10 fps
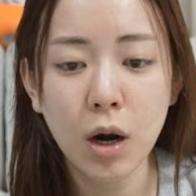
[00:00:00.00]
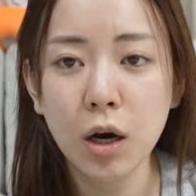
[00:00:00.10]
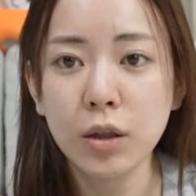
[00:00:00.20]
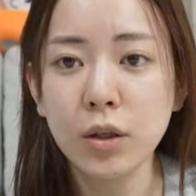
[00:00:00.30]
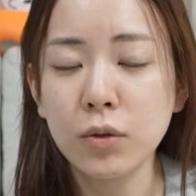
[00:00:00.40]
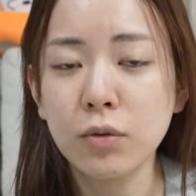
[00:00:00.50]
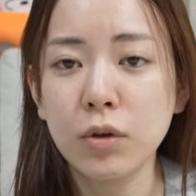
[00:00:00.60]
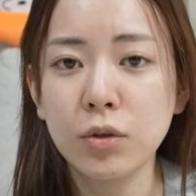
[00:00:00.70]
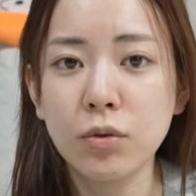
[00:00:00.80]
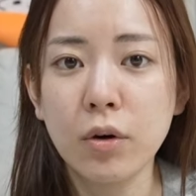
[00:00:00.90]
ら上がってくの
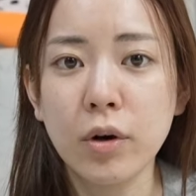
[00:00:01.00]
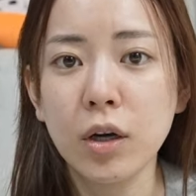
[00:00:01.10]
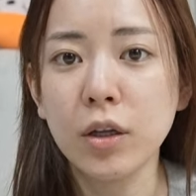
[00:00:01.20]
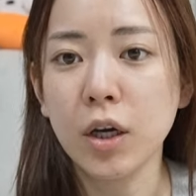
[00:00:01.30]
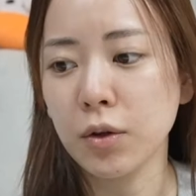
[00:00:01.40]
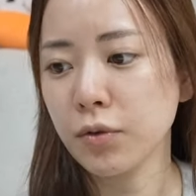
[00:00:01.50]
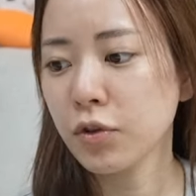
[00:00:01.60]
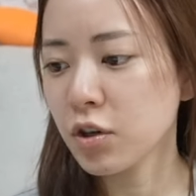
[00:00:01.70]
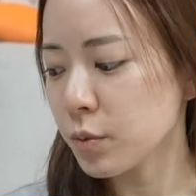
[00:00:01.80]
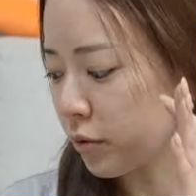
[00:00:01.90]
かどうかわかんないけど
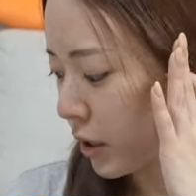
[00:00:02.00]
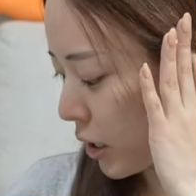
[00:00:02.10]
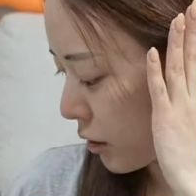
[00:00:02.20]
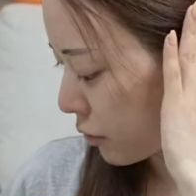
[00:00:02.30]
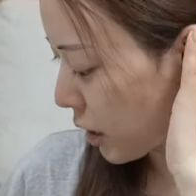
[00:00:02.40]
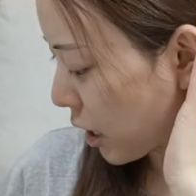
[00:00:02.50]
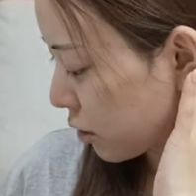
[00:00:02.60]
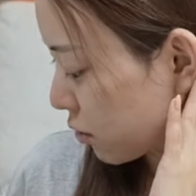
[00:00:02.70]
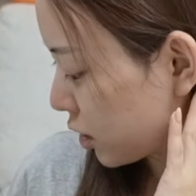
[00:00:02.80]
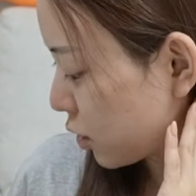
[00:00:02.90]
水分はね普段
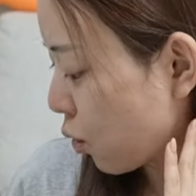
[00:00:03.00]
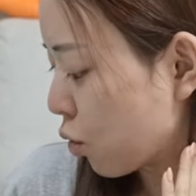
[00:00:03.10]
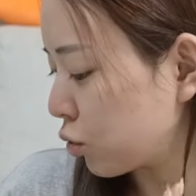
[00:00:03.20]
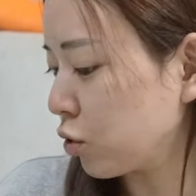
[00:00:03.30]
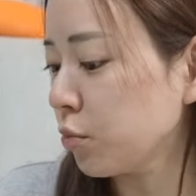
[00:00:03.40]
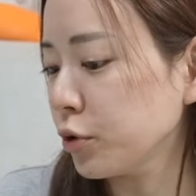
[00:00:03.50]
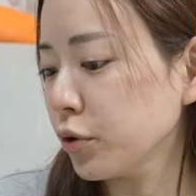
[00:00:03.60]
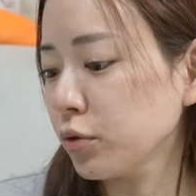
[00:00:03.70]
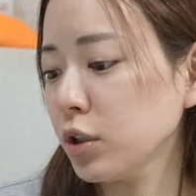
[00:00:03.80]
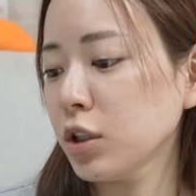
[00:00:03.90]
より多く飲む
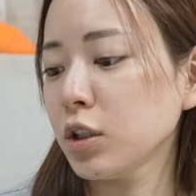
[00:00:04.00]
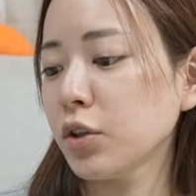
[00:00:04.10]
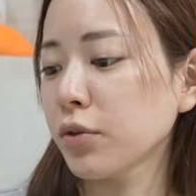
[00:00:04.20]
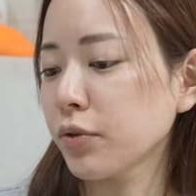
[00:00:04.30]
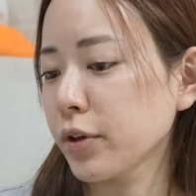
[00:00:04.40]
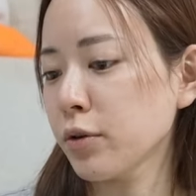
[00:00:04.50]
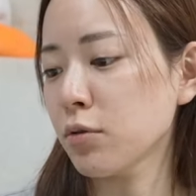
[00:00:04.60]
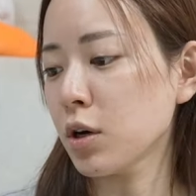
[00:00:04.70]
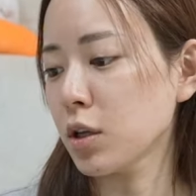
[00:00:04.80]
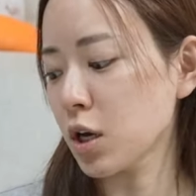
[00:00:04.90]
ように気をつけよ
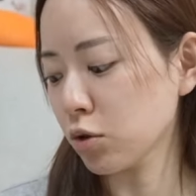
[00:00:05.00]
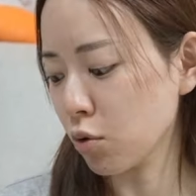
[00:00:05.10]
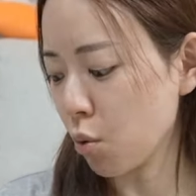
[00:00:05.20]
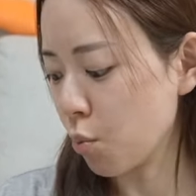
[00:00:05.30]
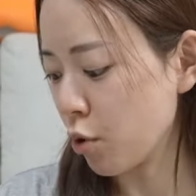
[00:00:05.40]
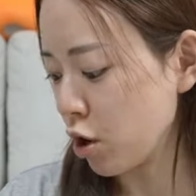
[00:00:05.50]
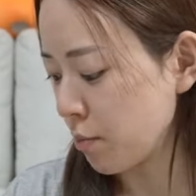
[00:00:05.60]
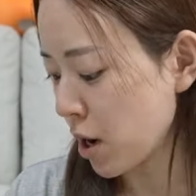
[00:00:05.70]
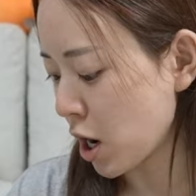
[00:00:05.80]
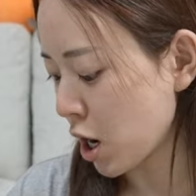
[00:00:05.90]
うかなと思い
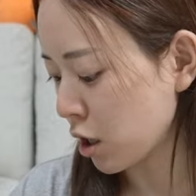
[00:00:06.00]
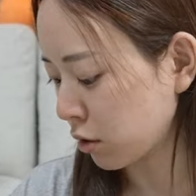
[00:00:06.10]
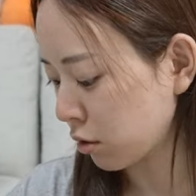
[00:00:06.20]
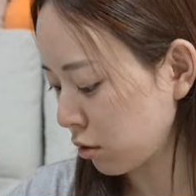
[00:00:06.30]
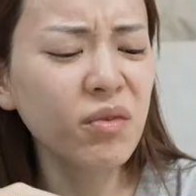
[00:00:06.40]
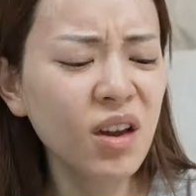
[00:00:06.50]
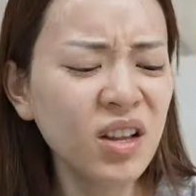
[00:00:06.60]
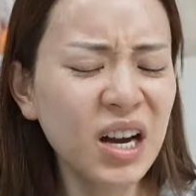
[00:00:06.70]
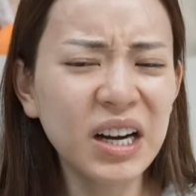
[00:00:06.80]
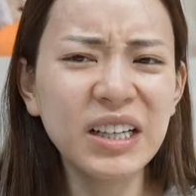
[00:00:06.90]
ます
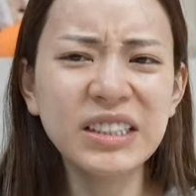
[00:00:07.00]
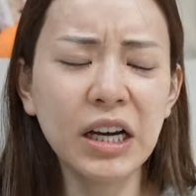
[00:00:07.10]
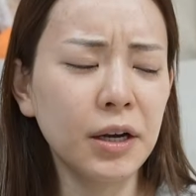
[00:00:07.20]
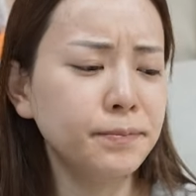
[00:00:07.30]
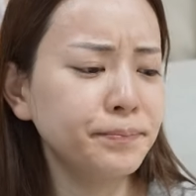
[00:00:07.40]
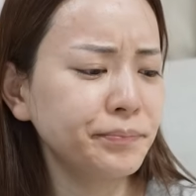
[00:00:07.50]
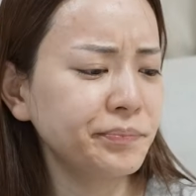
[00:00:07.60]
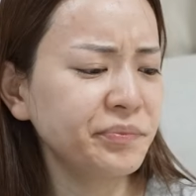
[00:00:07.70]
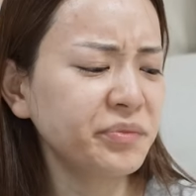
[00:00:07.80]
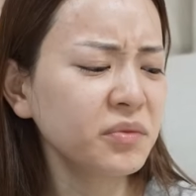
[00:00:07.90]
なんか朝
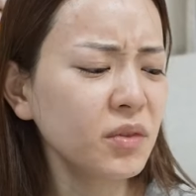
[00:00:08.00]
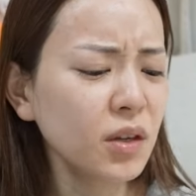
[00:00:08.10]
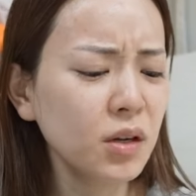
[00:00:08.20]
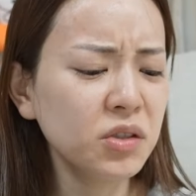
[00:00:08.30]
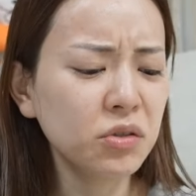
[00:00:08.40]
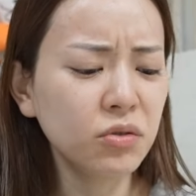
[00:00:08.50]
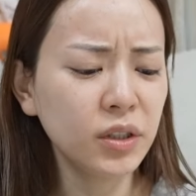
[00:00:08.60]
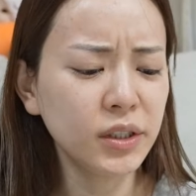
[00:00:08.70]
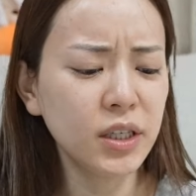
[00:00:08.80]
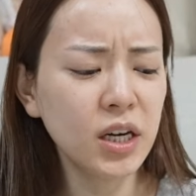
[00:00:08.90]
ちょっと
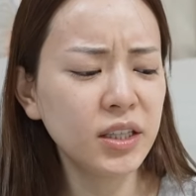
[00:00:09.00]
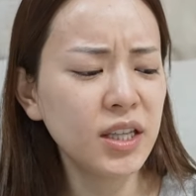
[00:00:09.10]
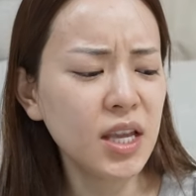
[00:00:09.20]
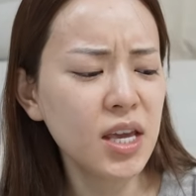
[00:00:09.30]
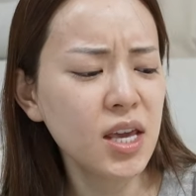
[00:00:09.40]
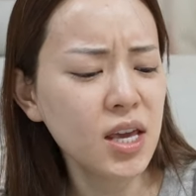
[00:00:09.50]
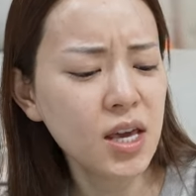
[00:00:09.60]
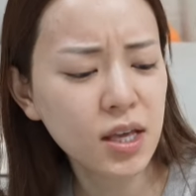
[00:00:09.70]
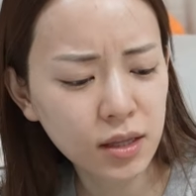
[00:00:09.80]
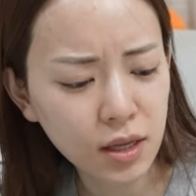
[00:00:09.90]
胃が
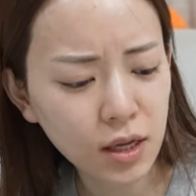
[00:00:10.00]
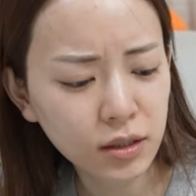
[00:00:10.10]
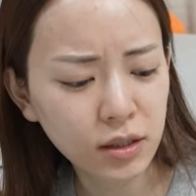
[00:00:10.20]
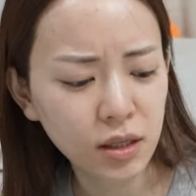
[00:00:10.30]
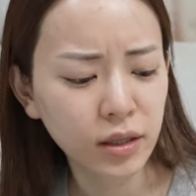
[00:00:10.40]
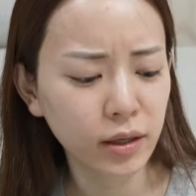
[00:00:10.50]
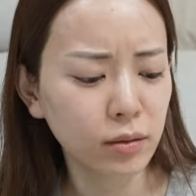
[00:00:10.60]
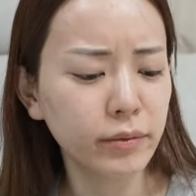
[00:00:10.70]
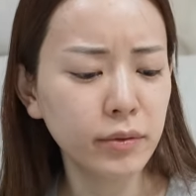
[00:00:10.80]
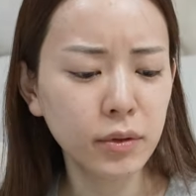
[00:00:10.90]
痛ーってなってたんだけ
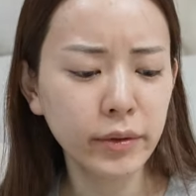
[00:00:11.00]
ど